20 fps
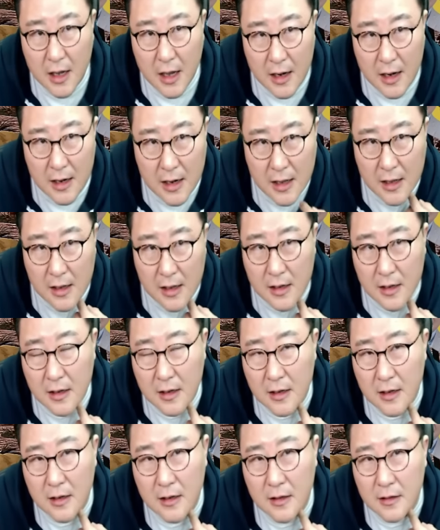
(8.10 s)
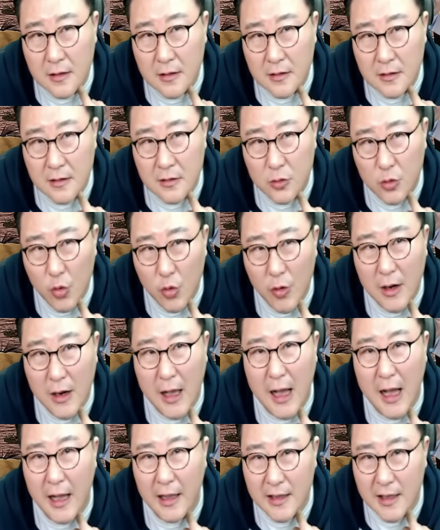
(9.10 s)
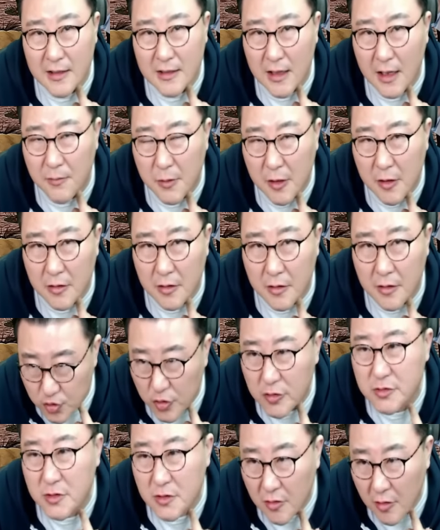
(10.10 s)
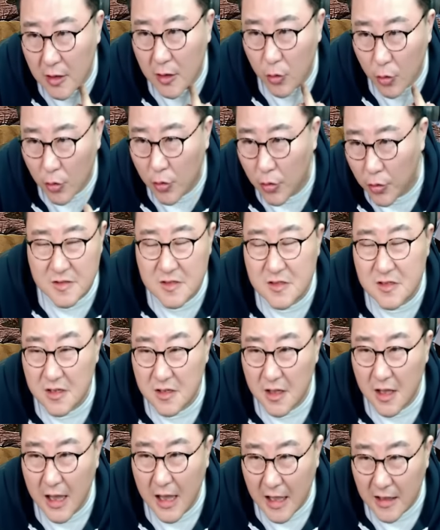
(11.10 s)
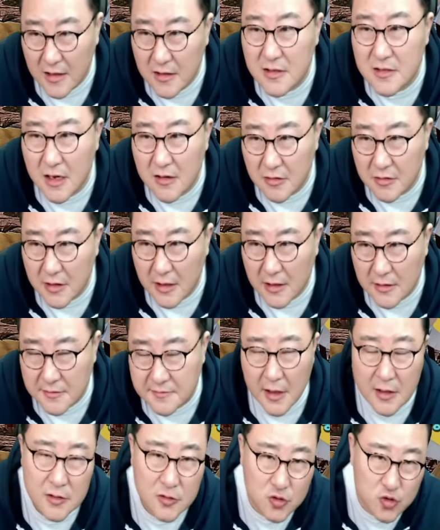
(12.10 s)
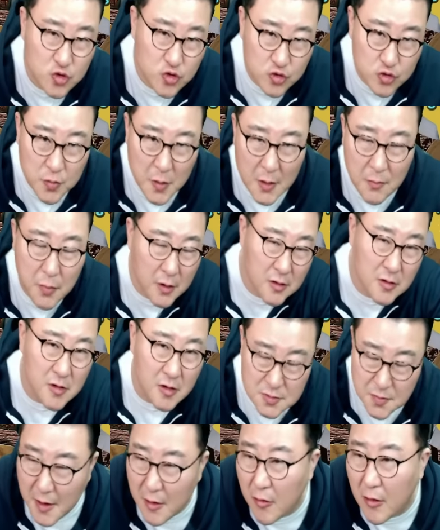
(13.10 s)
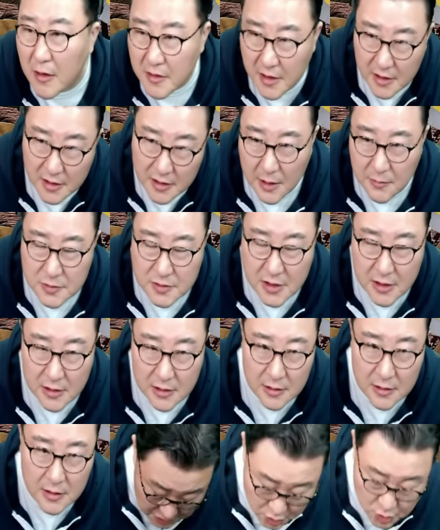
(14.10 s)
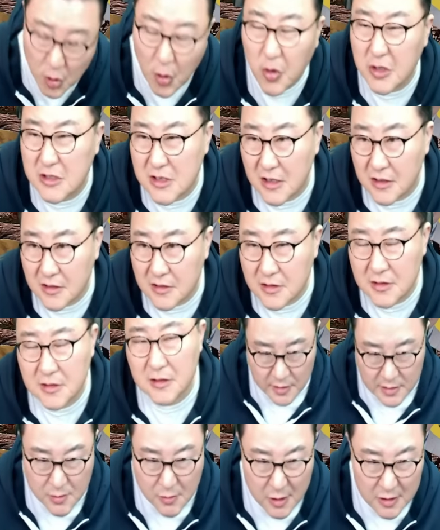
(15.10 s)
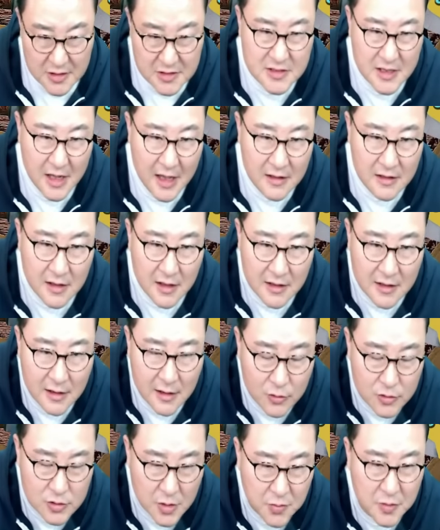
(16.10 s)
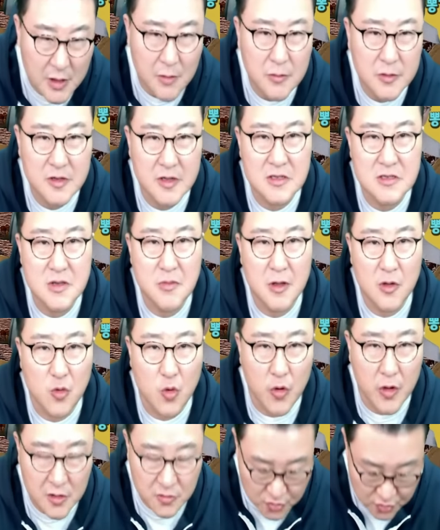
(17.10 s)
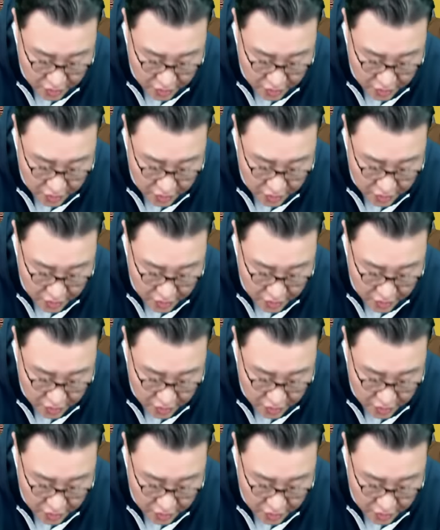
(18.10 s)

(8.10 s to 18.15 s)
칼라를 통과를 안 했다면 죽었을 거라고. 진짜 이게 하늘이 살렸다? 얘는 수백 번을 연습한 것 같아. 암살 미수 용의자는 이재명한테 사인을 해달라고 접근하면서 이재명이 고개를